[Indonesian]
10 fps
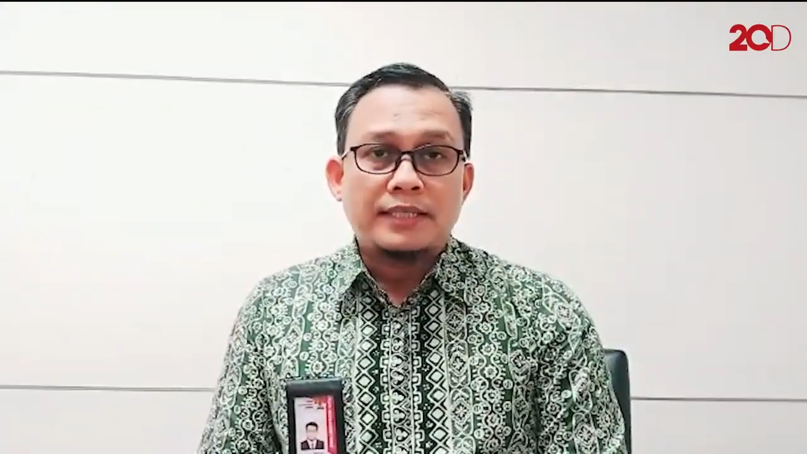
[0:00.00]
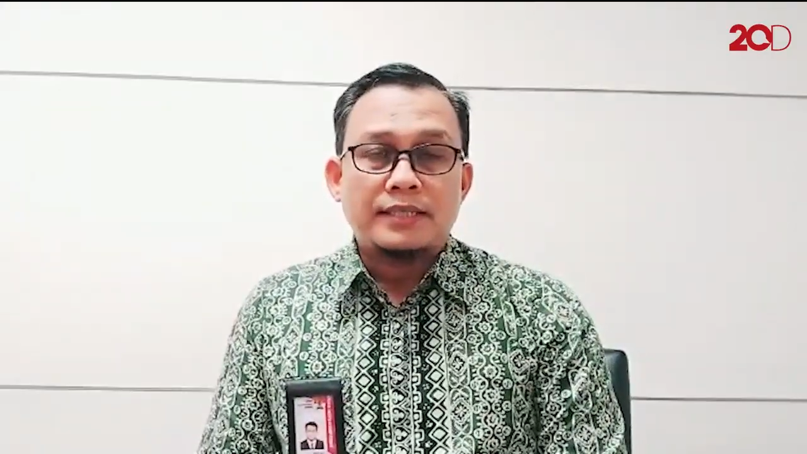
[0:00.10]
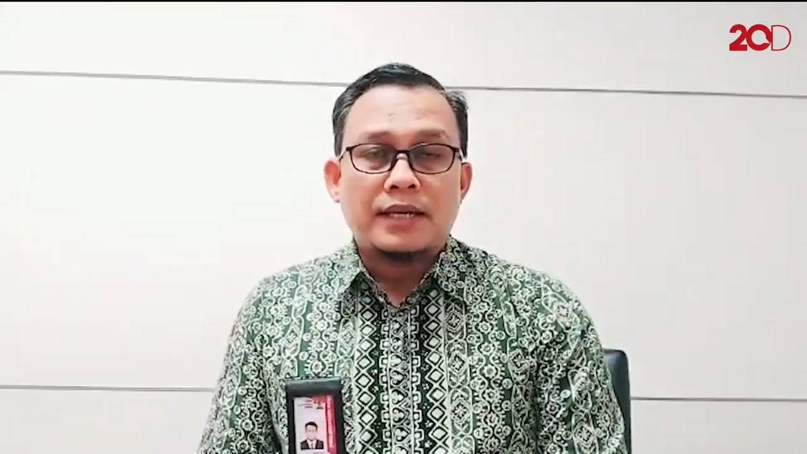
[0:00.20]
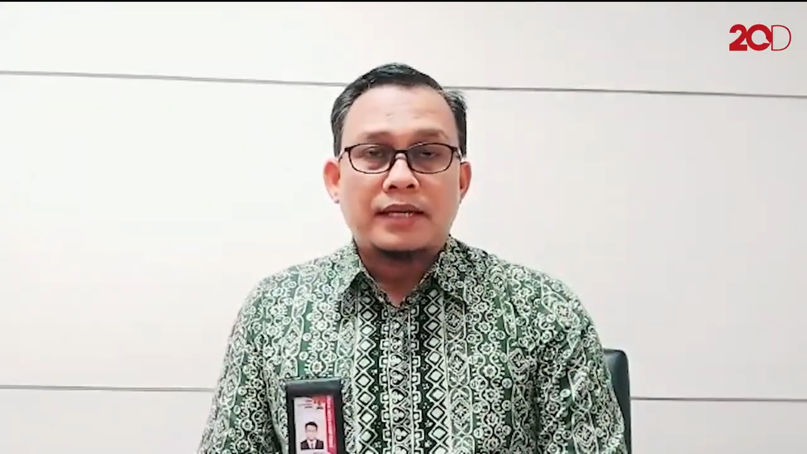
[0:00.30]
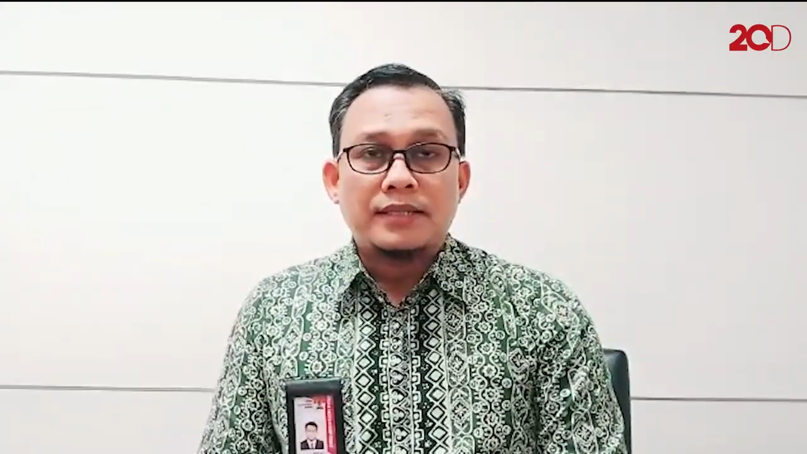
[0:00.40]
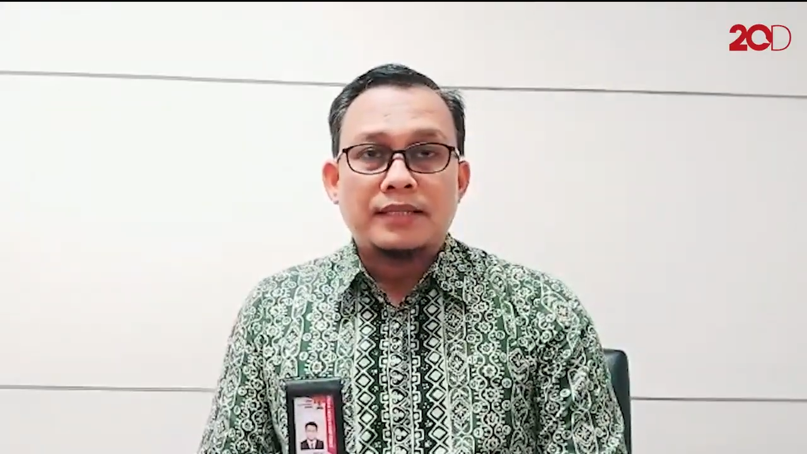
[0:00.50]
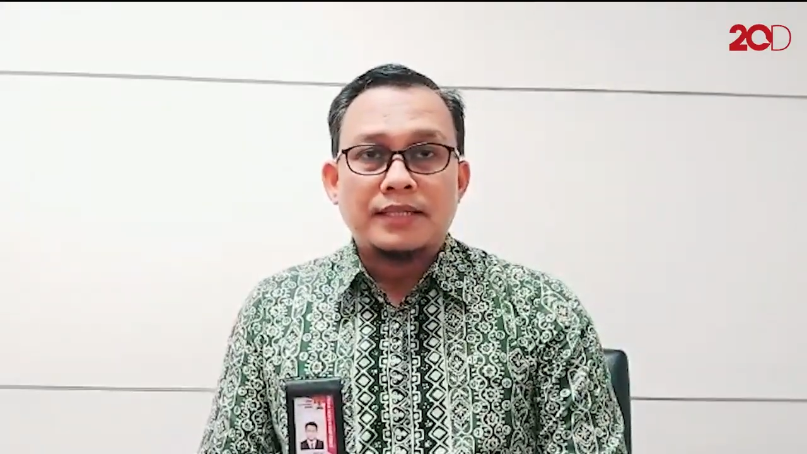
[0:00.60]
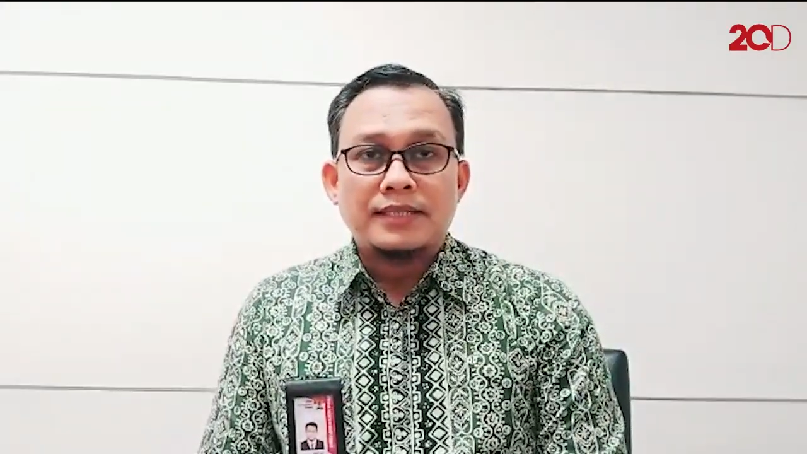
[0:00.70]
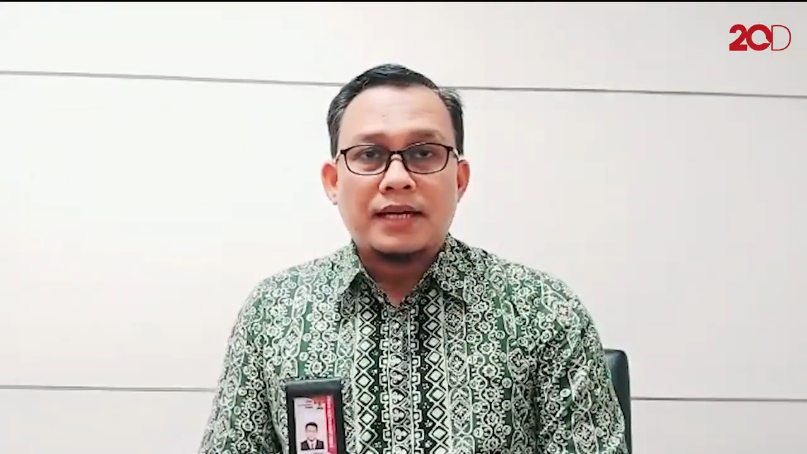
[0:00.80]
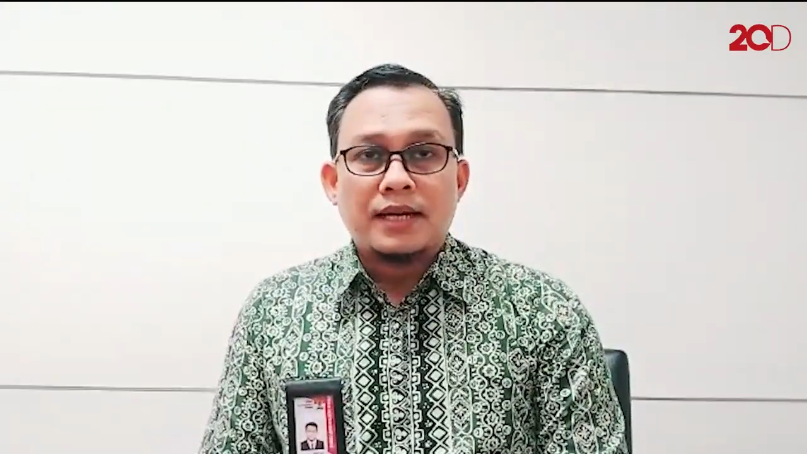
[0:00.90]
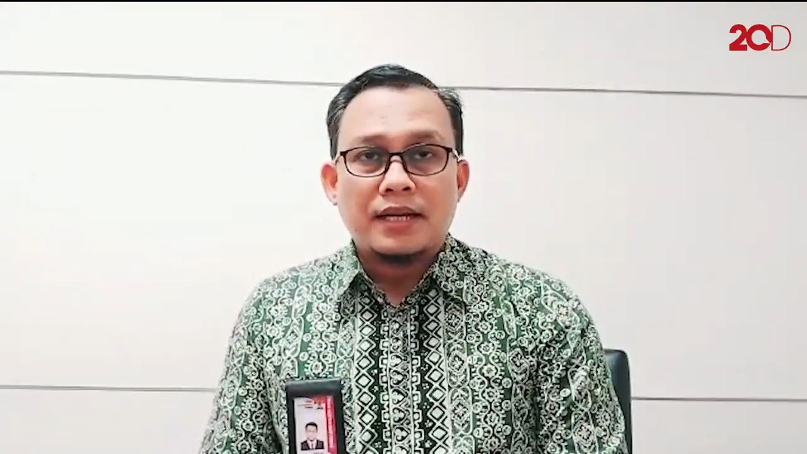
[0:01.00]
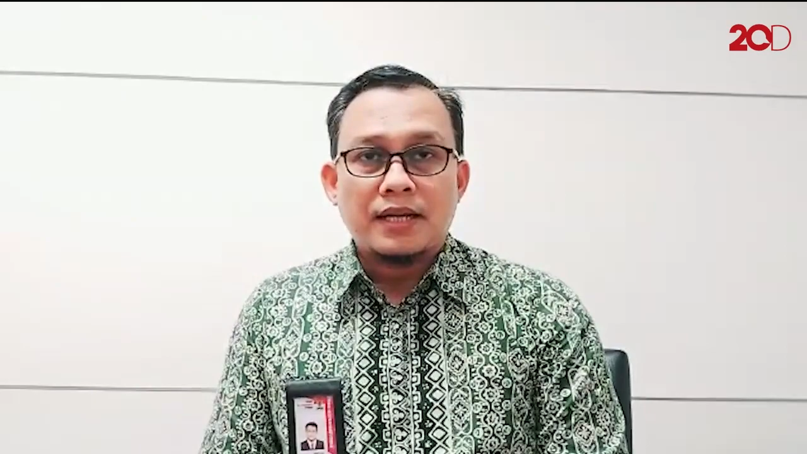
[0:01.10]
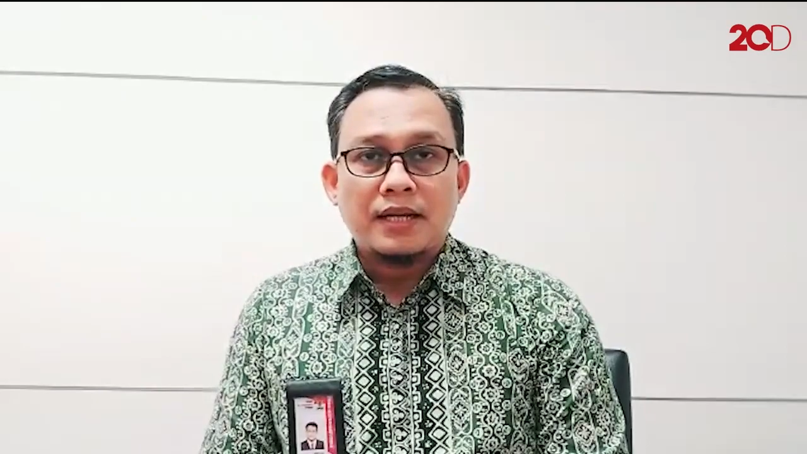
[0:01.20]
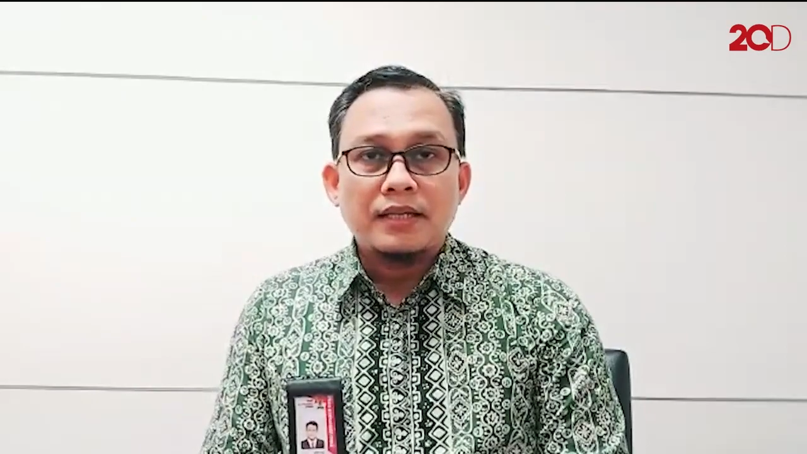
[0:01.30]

tentang tata cara